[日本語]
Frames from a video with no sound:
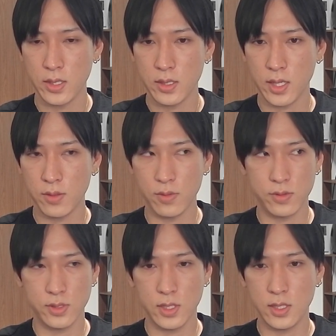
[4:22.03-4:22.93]
あの、
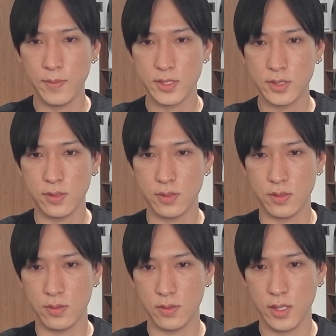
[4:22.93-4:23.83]
言ってますよというこ
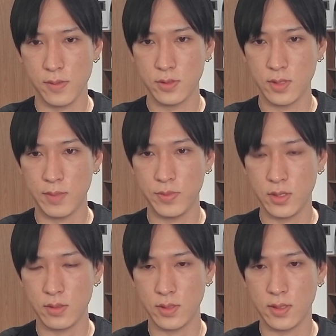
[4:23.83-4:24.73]
とをね、ちょっと
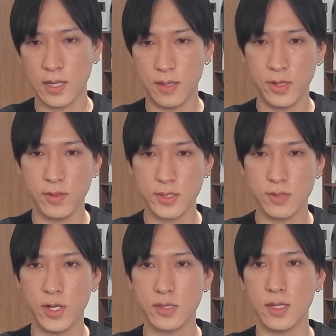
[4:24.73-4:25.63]
アピールというか、まあ、言わせても
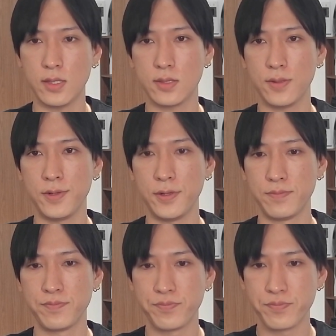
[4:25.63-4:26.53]
らってたんですけど、
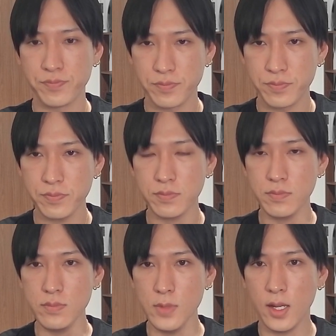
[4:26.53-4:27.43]

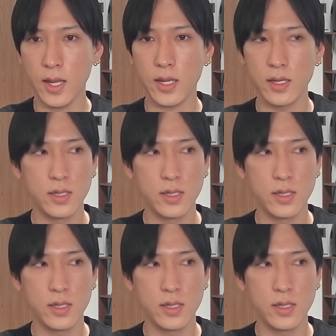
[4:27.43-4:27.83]
はい。